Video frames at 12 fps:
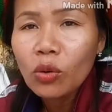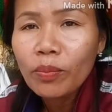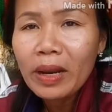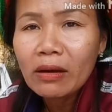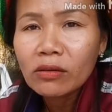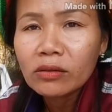ซอง
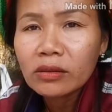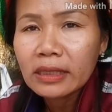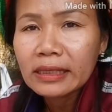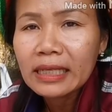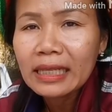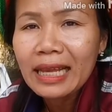เปล่า
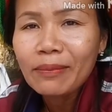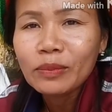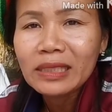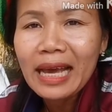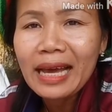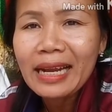ติดสแตม
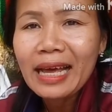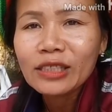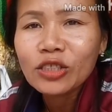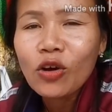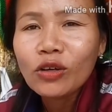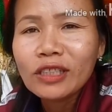จาหน้า
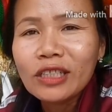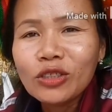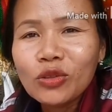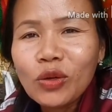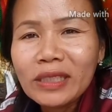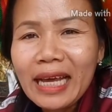ซองถึง
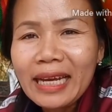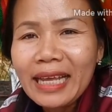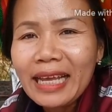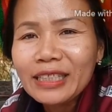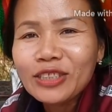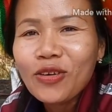ตัวท่าน
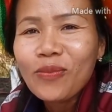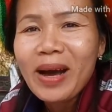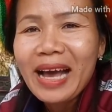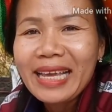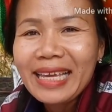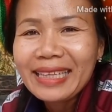เองส่ง
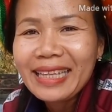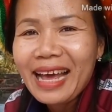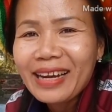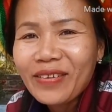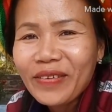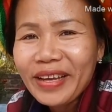มาให้ยายตา
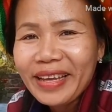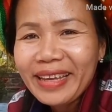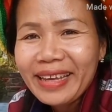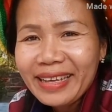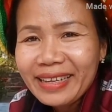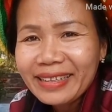หน่อย
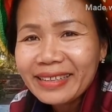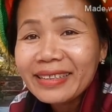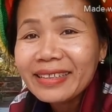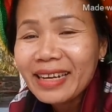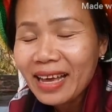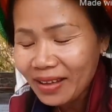เอ
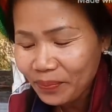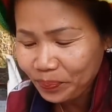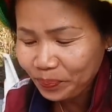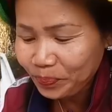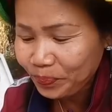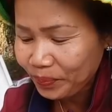อนะ
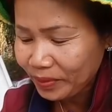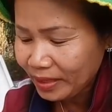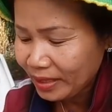อืม